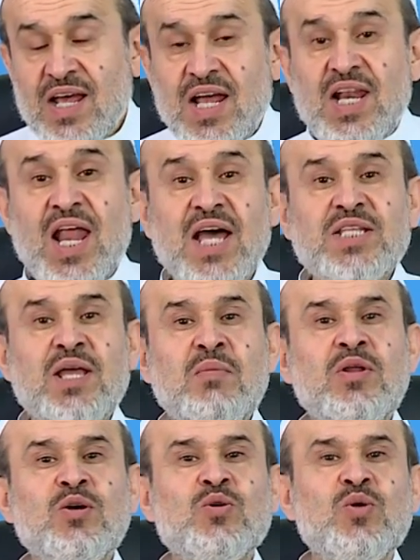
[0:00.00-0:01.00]
لا
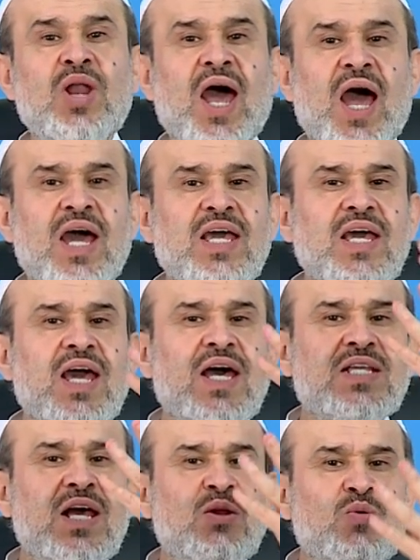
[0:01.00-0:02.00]
تملك
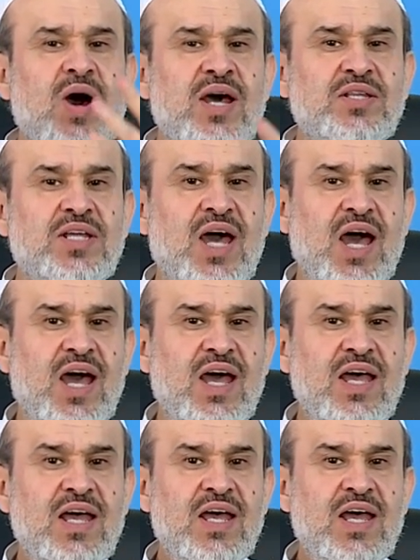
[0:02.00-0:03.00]
الحقيقه الواضحه
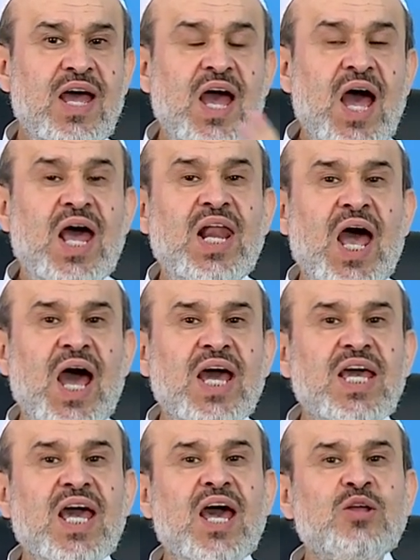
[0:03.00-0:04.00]

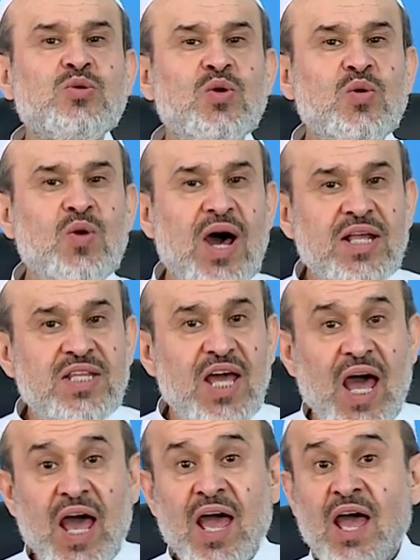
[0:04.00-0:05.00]
الحقيقه
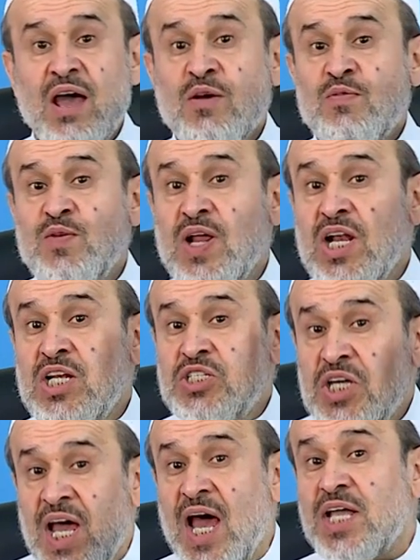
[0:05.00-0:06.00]
الواضحه في
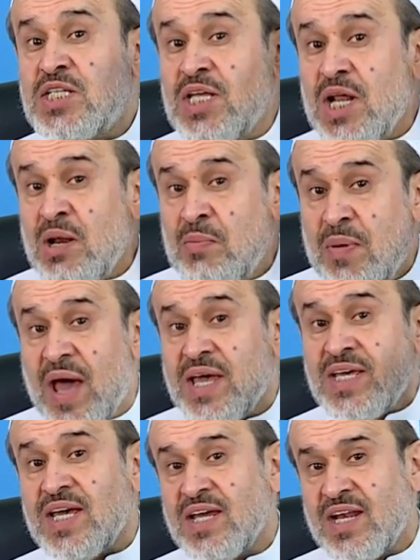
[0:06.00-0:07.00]
الجهة
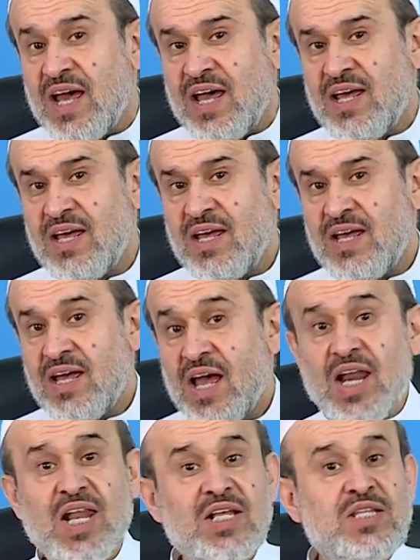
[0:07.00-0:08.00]
البينة
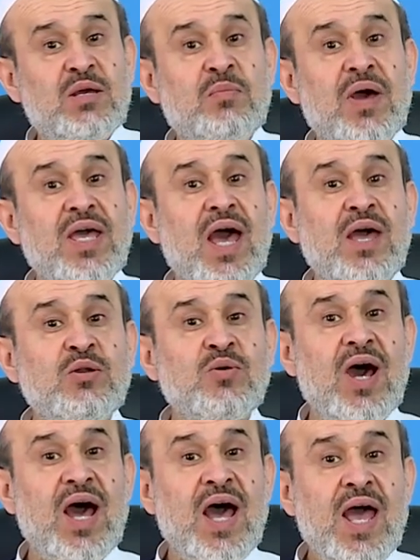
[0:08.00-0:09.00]
التي
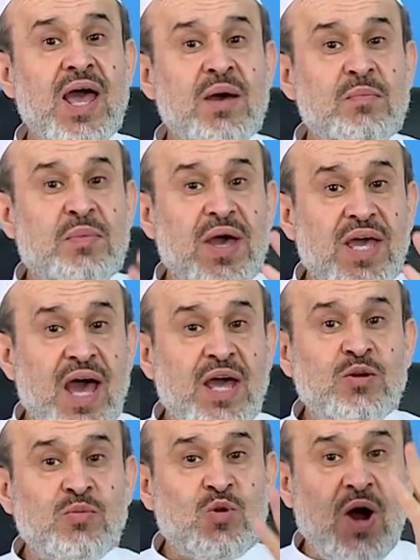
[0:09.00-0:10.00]
بيانها
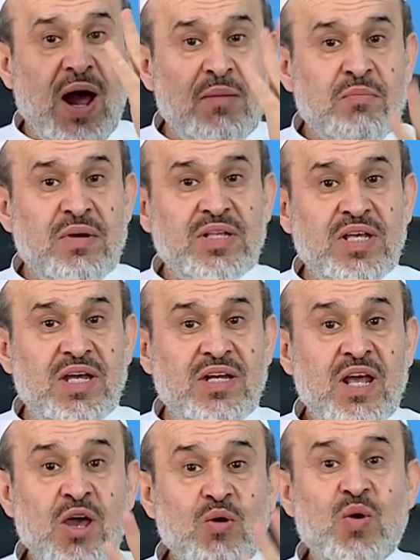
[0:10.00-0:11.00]
بيان محمد
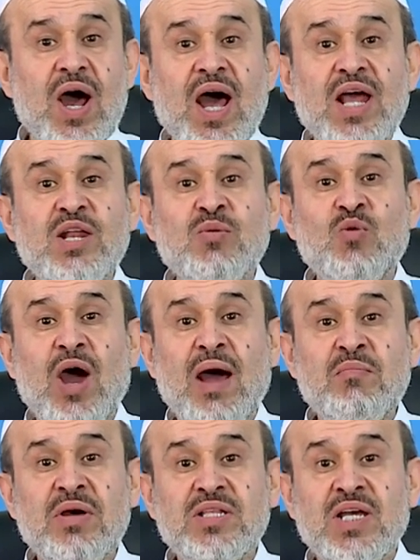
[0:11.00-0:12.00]
وآل
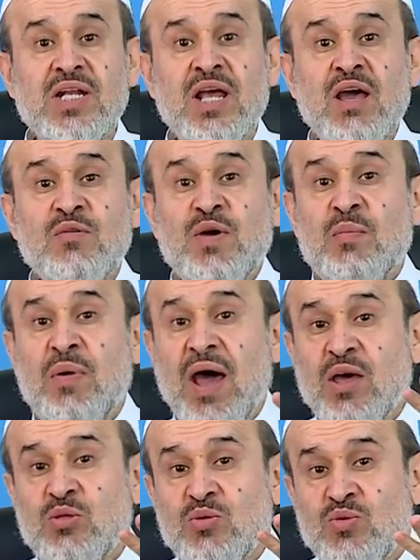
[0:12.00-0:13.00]
محمد
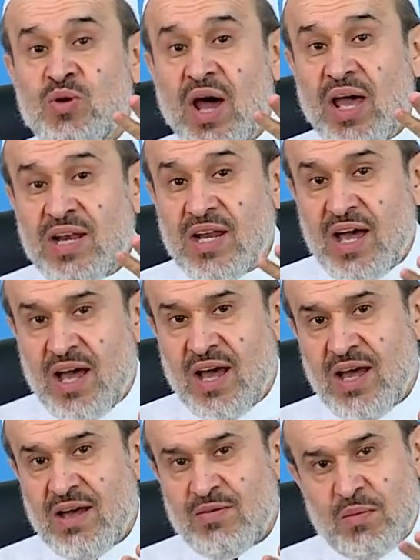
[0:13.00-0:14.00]
فابحثوا عنها
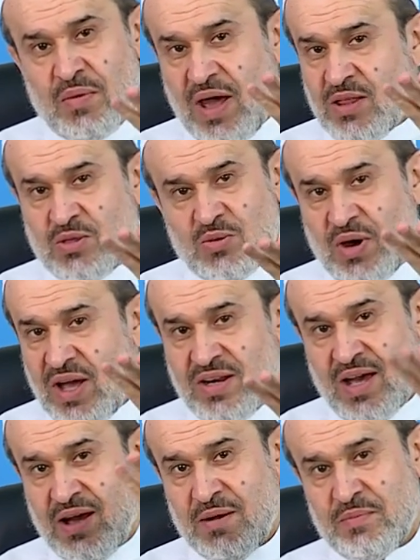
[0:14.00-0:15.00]
فابحثوا
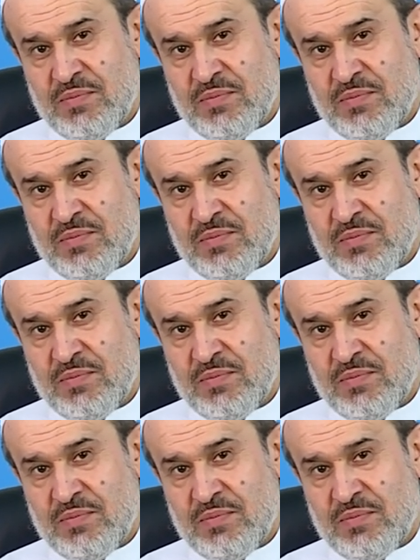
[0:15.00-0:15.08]
عنها